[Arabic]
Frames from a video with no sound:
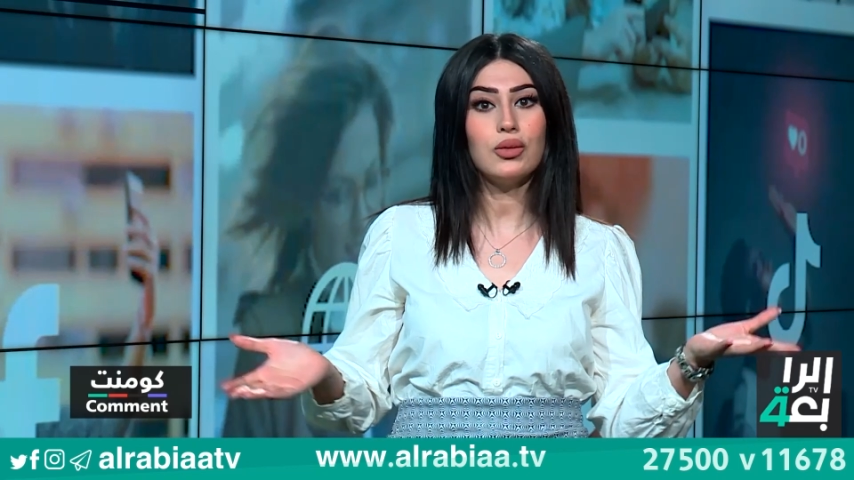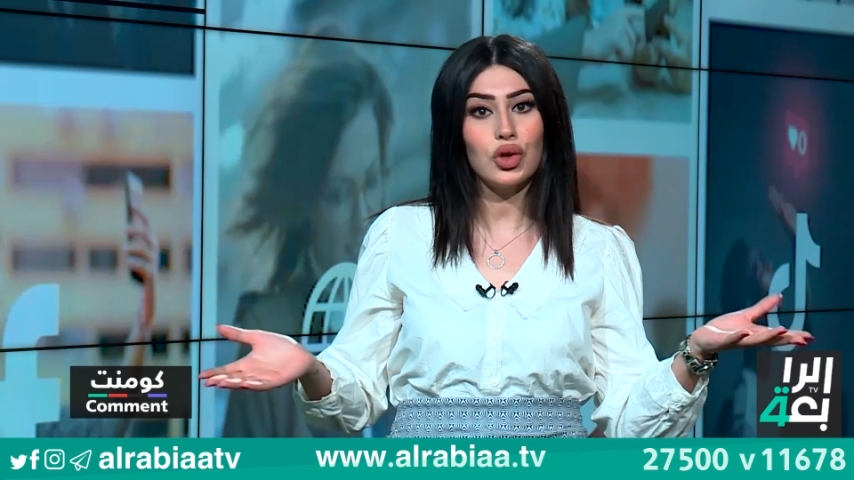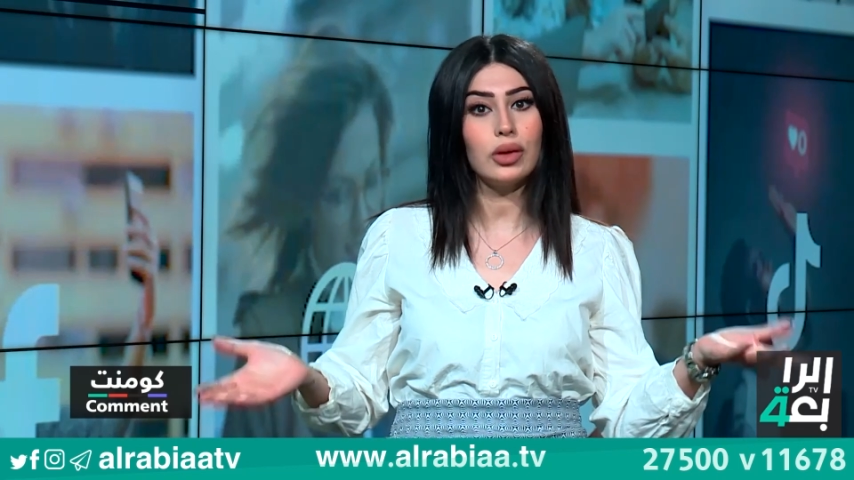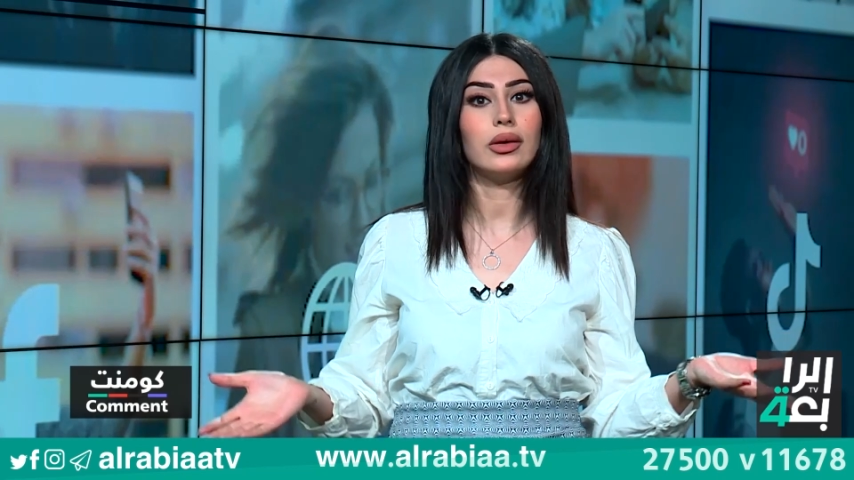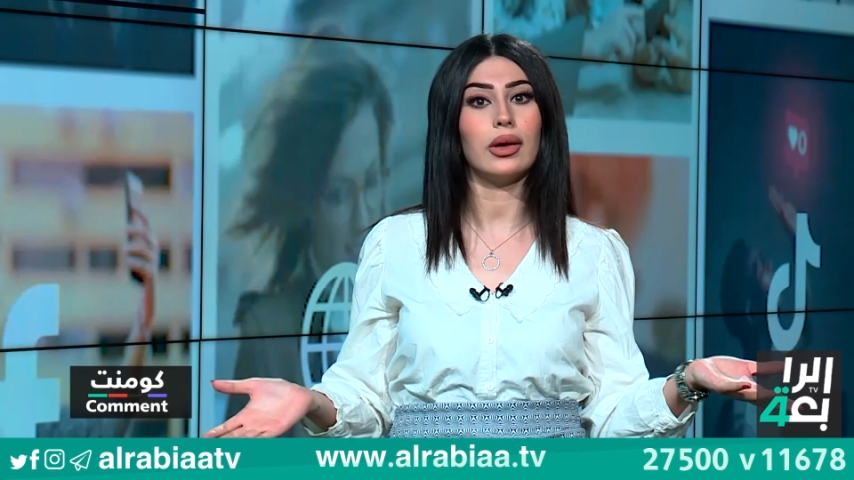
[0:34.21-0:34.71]

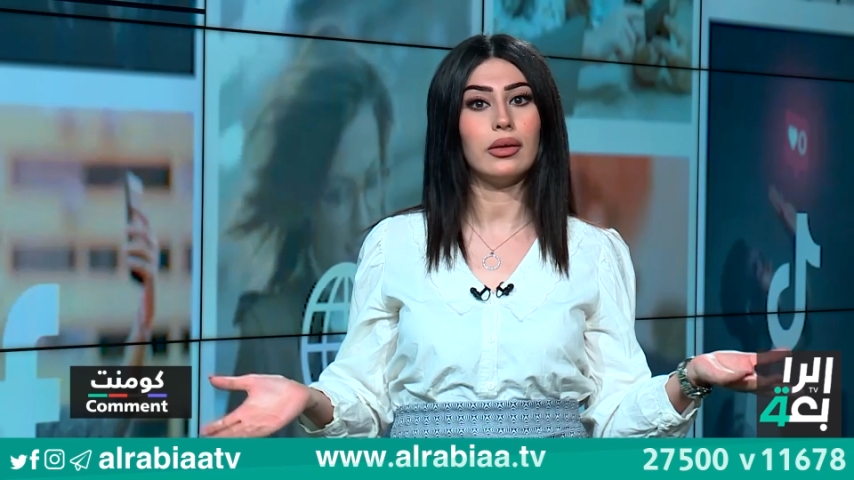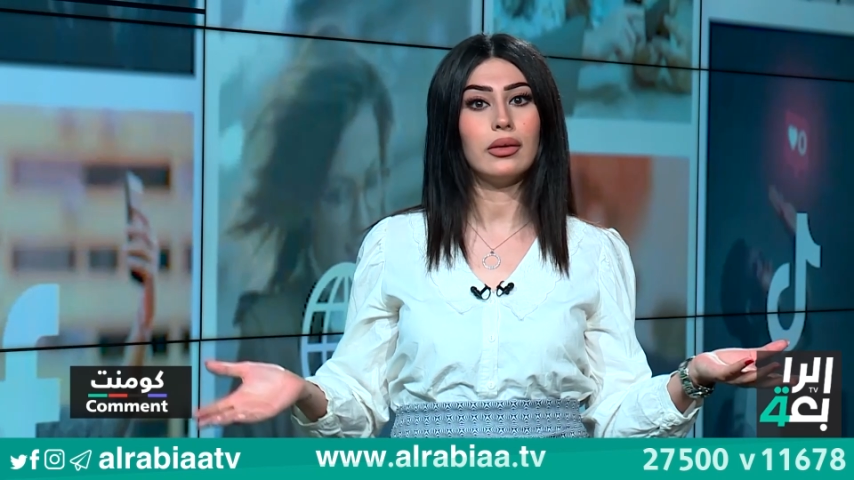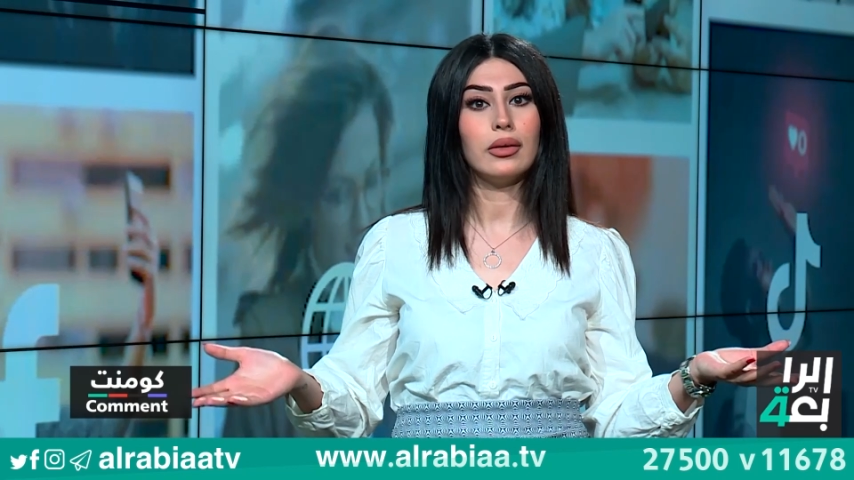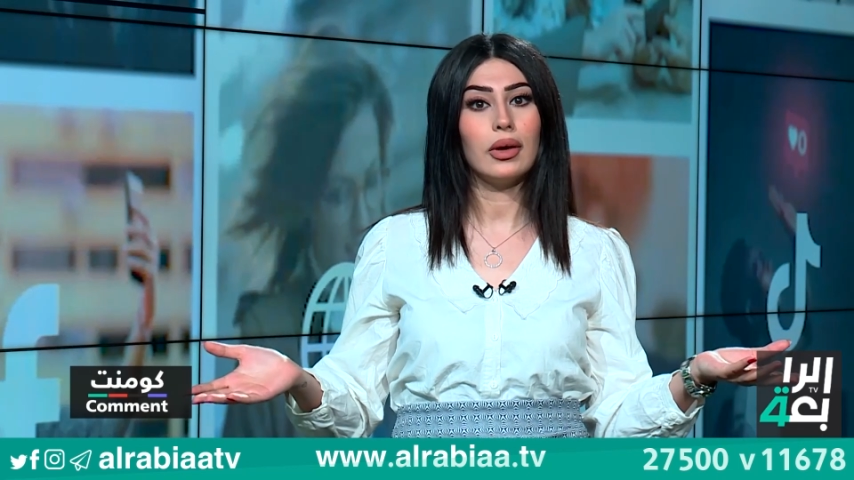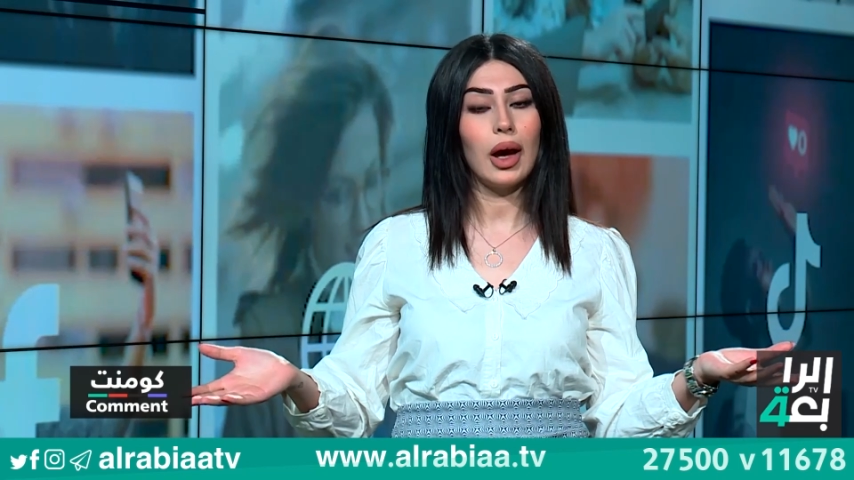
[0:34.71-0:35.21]
جدا
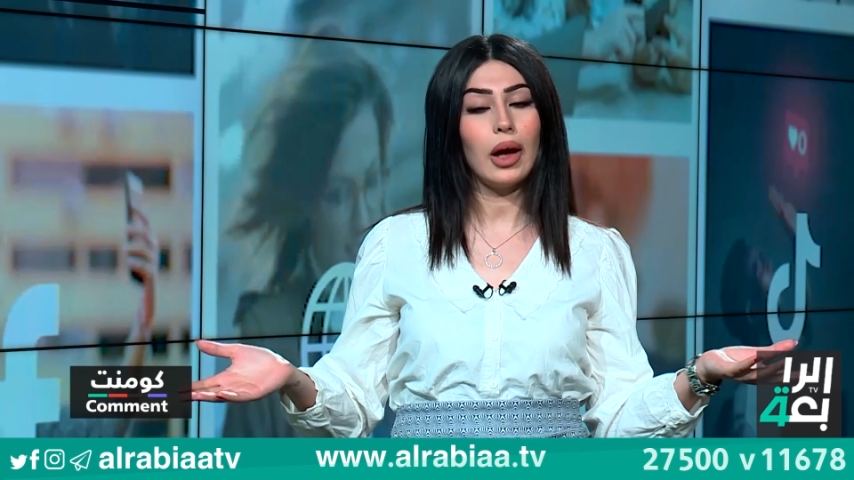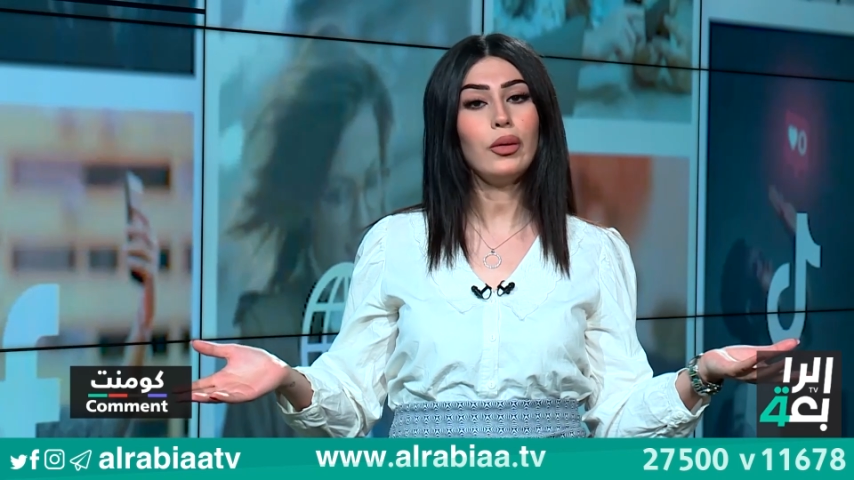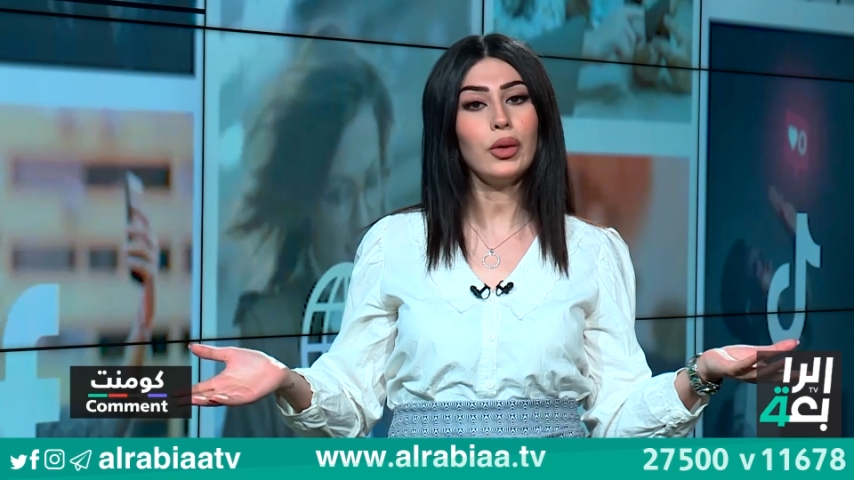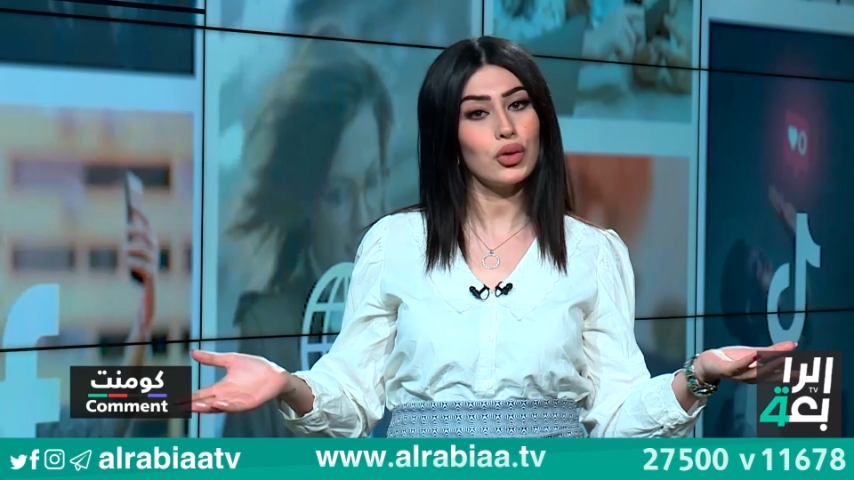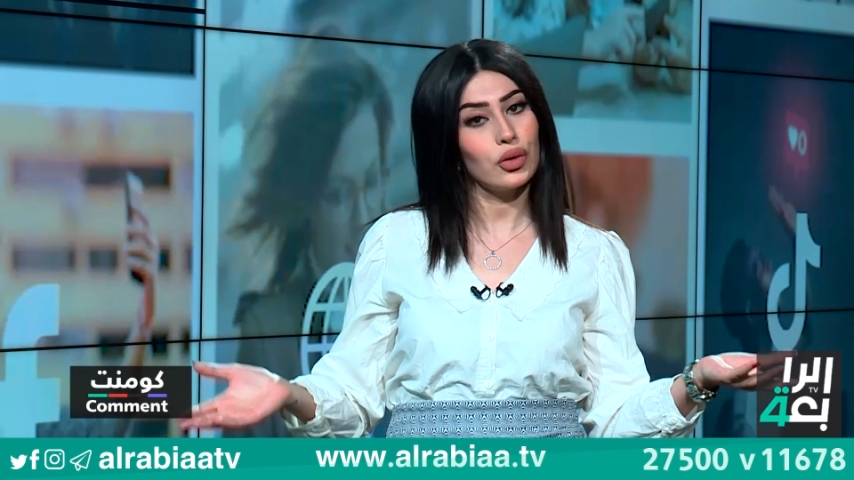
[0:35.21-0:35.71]

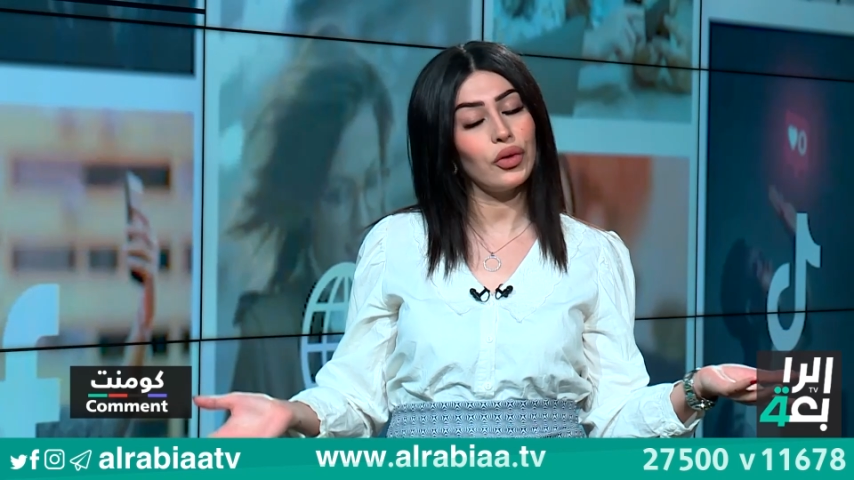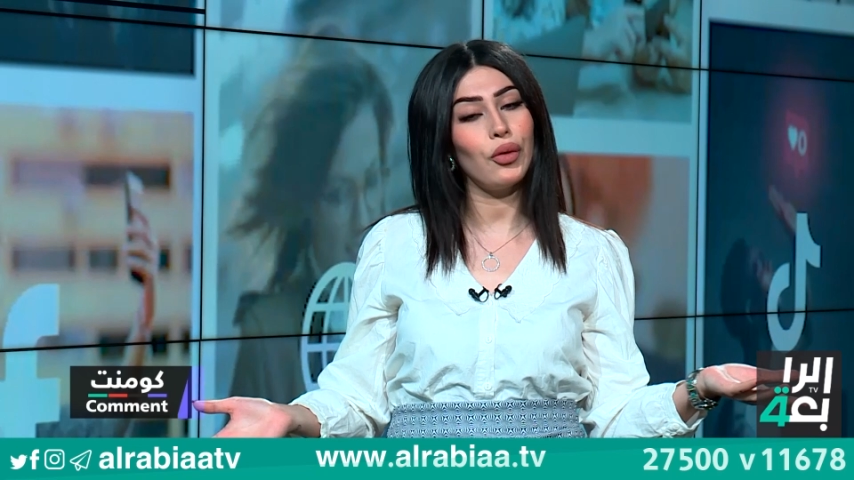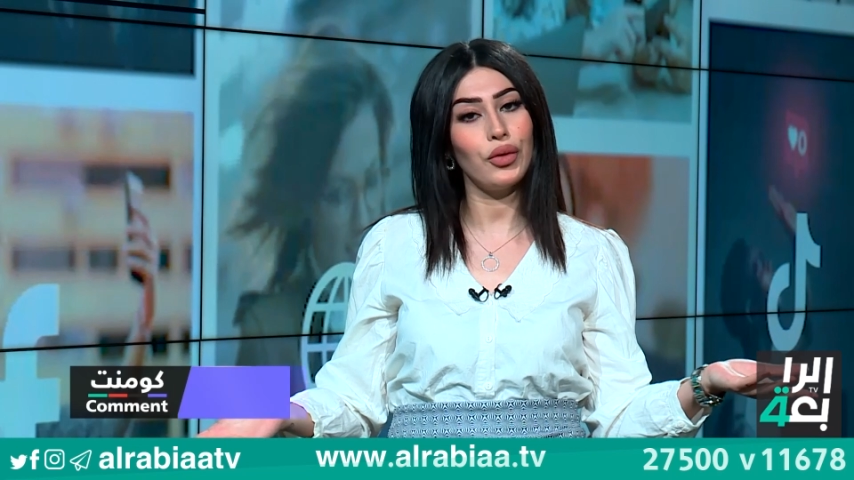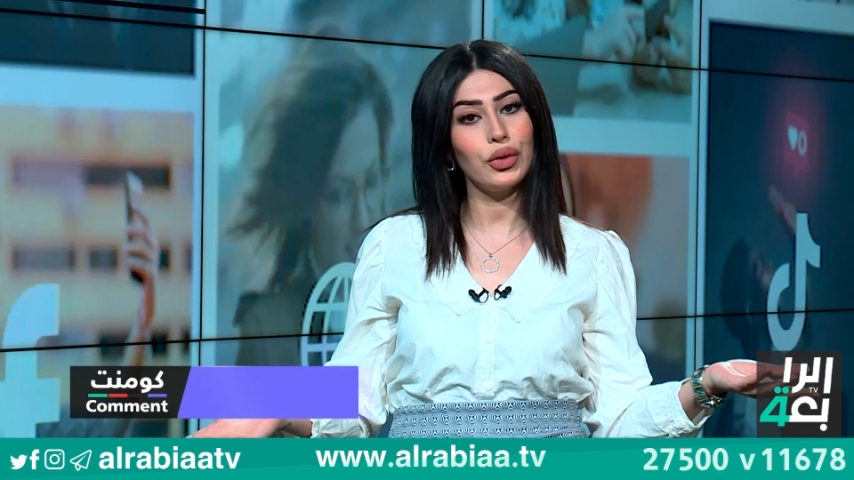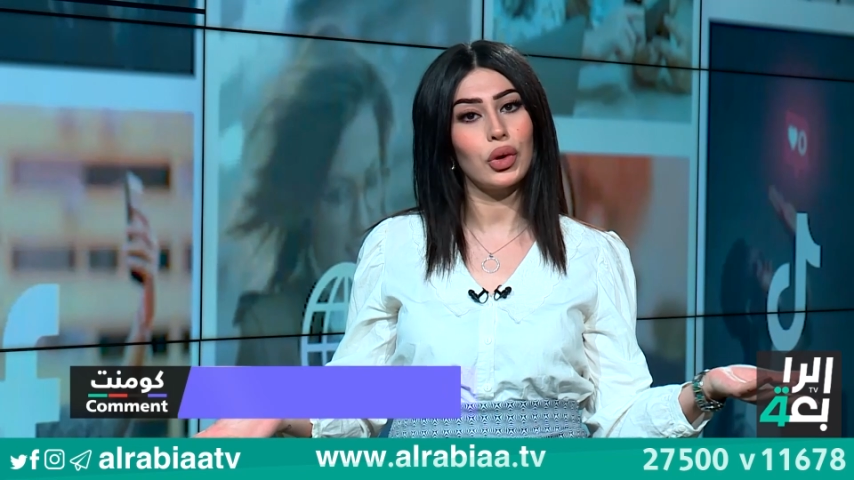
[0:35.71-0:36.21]
خلونا نشوف
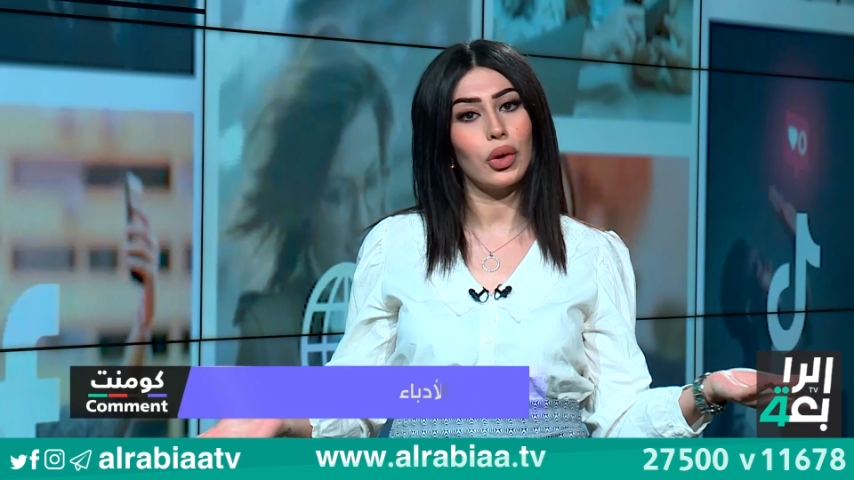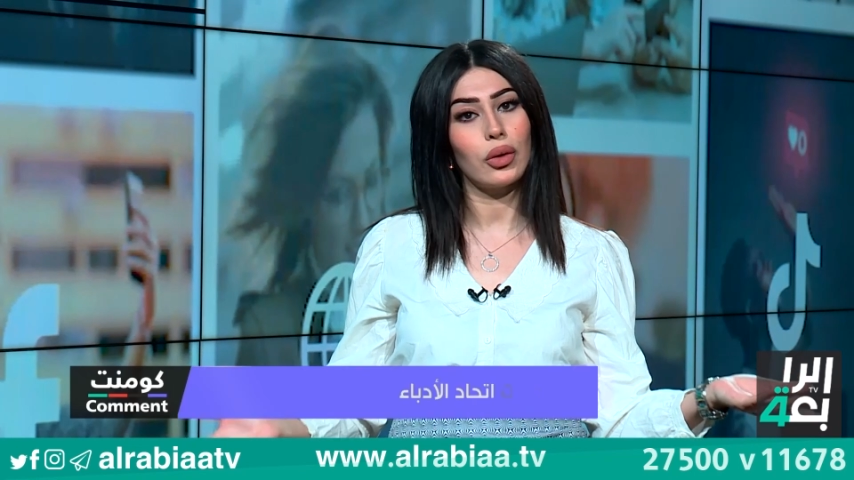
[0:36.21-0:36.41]
الفيديو